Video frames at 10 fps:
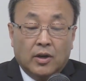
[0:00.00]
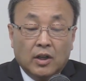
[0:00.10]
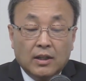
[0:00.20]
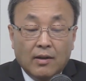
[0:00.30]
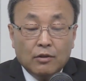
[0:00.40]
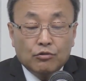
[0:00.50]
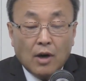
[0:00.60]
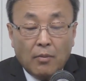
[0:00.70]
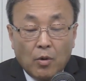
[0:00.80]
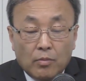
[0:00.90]
그렇기 때문에
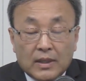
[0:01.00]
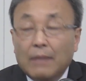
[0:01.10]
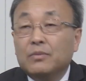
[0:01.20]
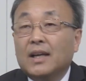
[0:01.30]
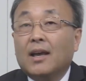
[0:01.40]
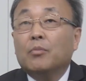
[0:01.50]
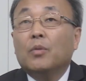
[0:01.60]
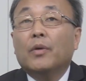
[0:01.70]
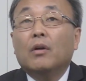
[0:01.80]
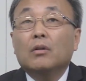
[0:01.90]
누가복음 3장에
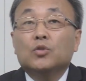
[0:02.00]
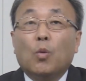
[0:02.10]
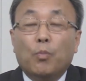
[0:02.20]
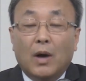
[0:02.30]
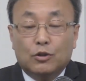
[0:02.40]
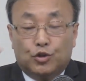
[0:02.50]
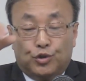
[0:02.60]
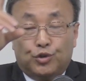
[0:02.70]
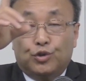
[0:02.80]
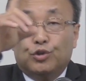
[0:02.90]
보면은 족보가
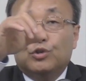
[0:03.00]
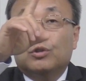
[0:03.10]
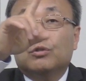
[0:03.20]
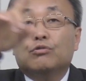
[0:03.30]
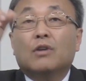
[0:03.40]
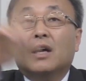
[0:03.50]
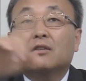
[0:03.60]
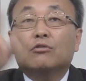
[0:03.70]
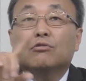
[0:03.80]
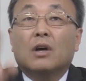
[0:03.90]
쭉 누구의
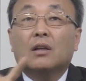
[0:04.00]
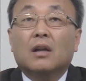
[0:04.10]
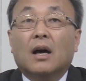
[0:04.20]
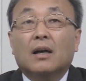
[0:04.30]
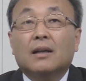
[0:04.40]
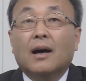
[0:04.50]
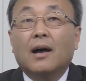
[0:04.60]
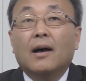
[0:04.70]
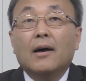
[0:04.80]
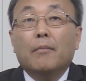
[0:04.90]
아들 누구의 아들 나가다가